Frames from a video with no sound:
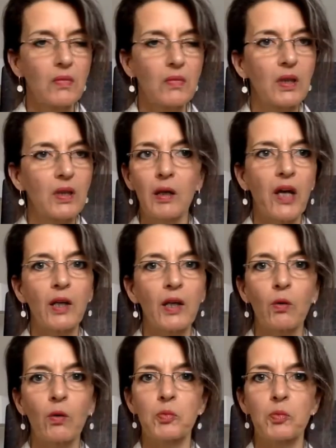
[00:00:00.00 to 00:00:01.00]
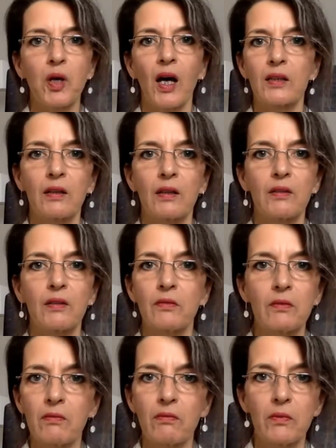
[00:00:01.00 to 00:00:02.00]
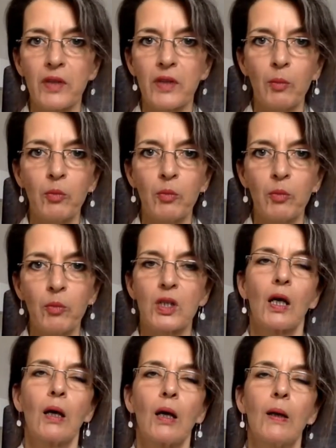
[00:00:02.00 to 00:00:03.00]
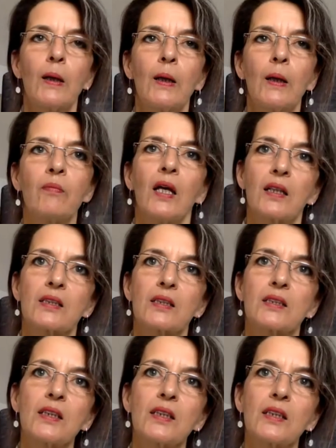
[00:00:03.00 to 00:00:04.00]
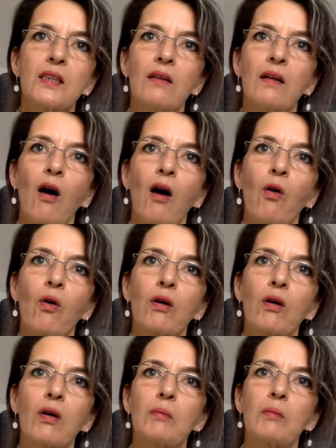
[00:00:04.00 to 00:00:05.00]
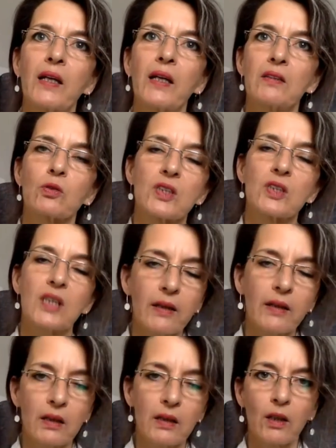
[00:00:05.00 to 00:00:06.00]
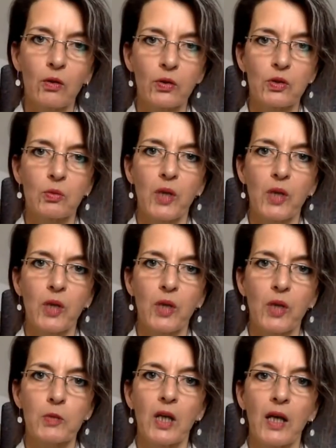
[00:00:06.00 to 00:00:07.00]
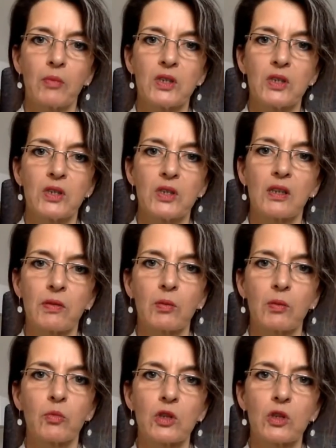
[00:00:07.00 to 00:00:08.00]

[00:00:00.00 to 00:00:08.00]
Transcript: Ernährungsberater, name it, ähm, dass die alle auch meinen sozialen Hintergrund zum Beispiel mit einbeziehen. Deswegen muss